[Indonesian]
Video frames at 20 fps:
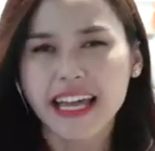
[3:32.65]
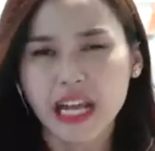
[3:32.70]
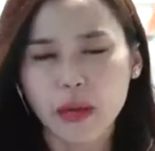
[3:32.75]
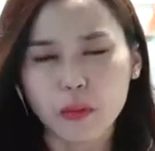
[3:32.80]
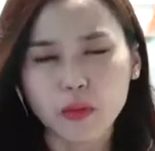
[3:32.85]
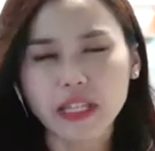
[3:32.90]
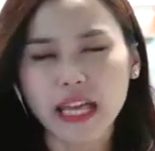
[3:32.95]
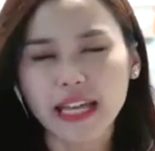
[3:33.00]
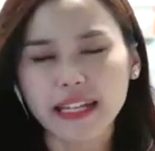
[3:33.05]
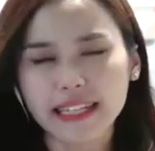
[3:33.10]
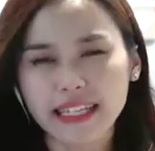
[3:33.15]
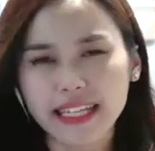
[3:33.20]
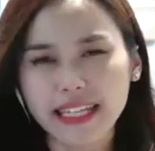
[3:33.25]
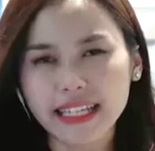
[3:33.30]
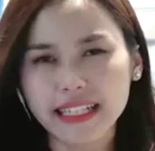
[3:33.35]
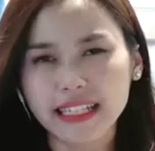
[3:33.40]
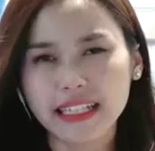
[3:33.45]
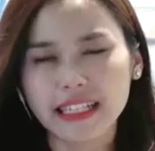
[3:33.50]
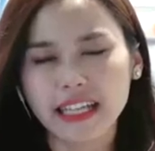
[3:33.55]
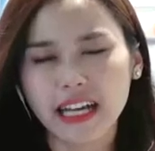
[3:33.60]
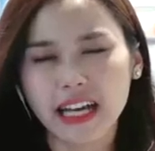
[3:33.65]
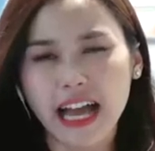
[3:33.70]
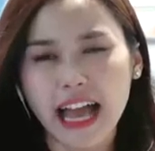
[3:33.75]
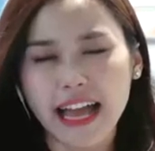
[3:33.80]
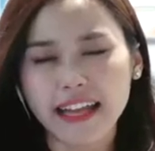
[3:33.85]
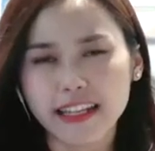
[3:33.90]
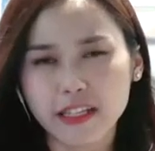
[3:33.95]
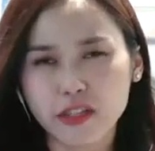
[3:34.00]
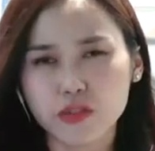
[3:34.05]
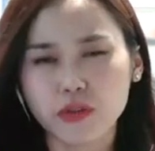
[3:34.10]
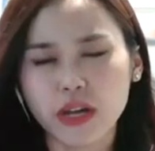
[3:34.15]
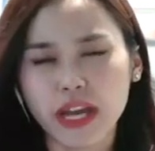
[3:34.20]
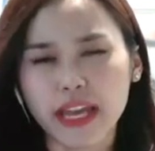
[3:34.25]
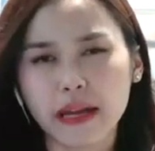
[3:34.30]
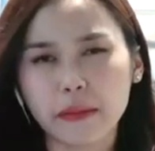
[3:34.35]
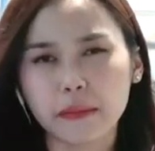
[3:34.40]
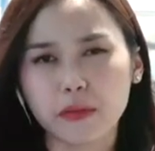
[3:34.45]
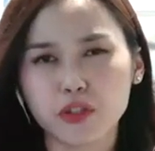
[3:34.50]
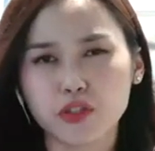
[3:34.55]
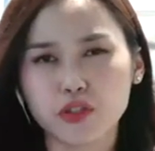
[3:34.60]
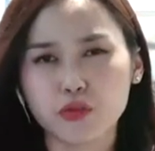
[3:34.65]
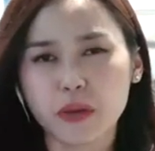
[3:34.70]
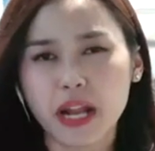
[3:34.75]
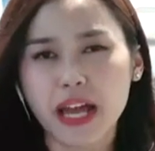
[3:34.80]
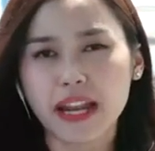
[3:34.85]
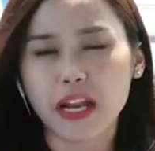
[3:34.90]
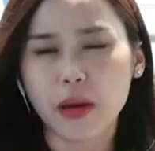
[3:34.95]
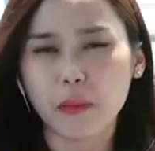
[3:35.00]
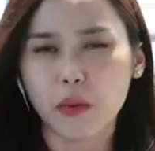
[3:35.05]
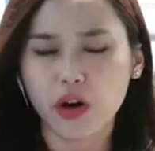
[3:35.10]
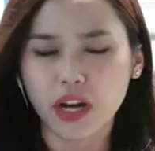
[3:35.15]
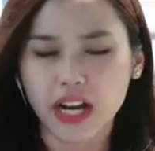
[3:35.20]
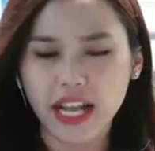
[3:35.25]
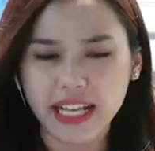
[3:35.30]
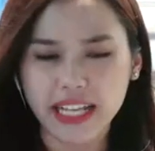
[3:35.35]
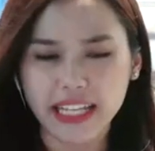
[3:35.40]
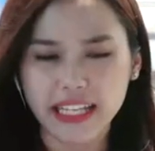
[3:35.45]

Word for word: Namun tadi uh, ada juga yang berjumlah 6 orang.